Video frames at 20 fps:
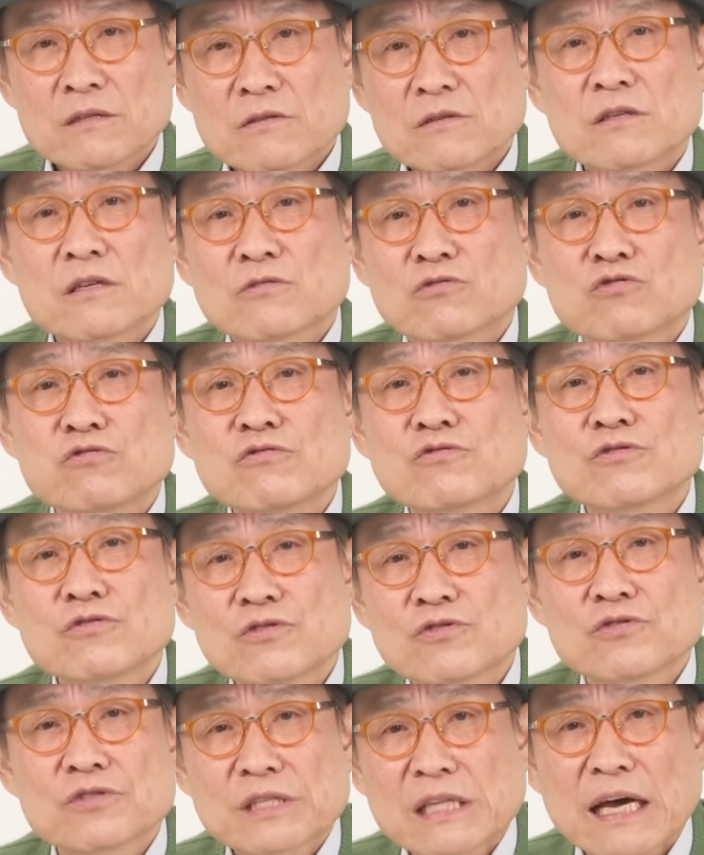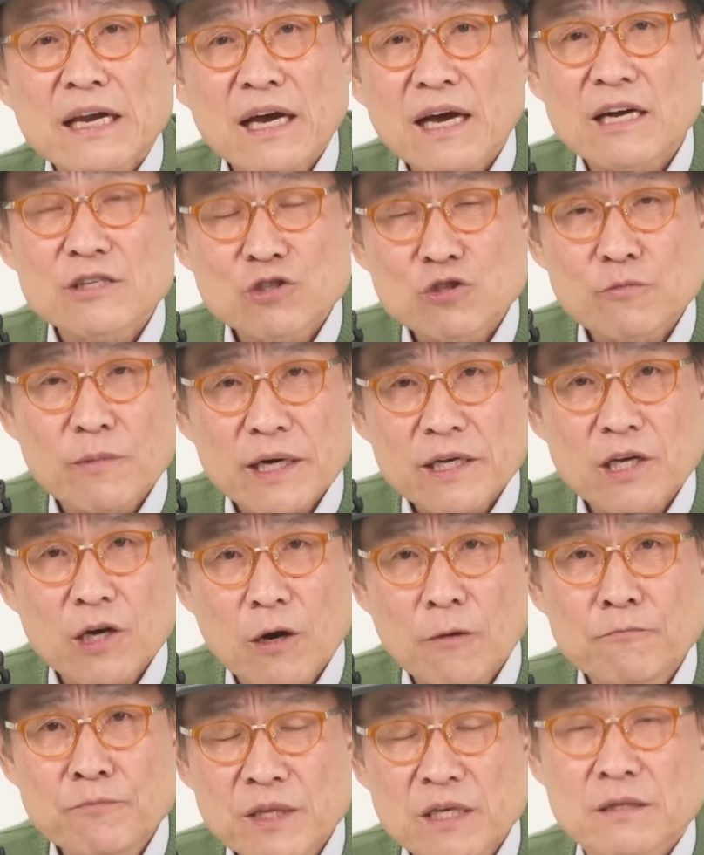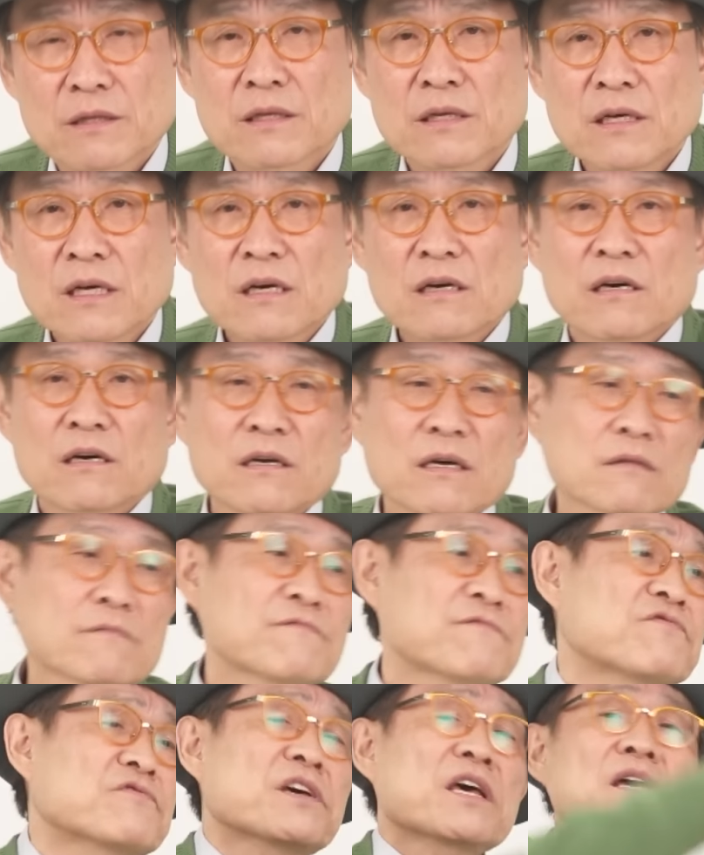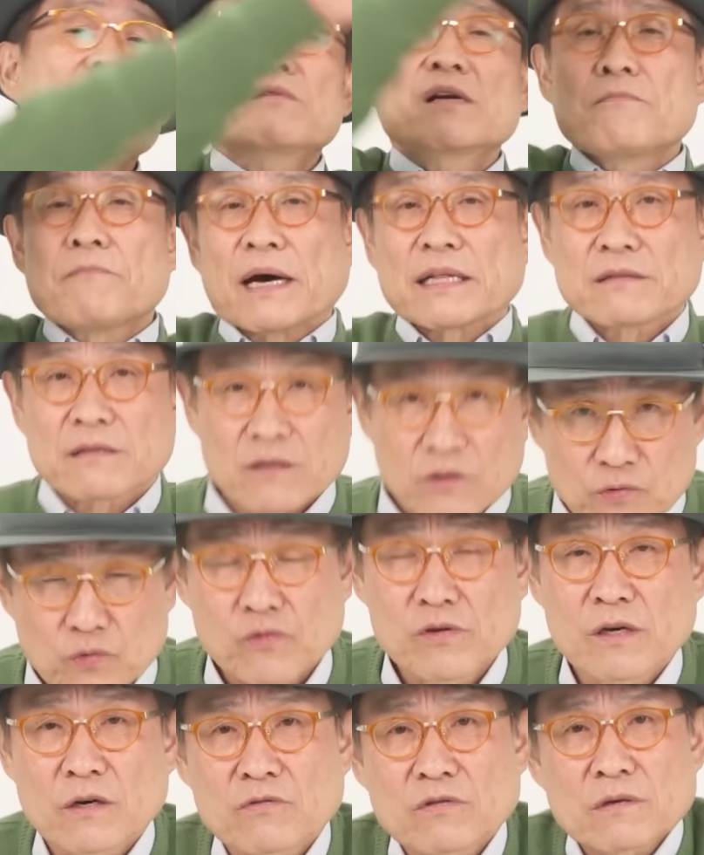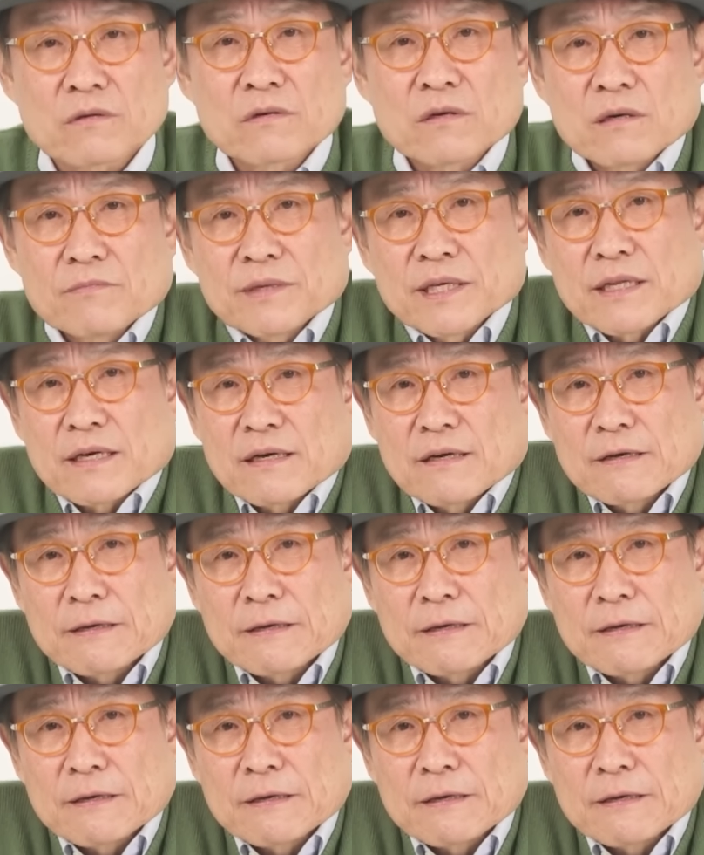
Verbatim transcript: 줄줄줄 따라갈 수밖에 없는 그런 프레임을 만들어 놓으려고 그러는 겁니다.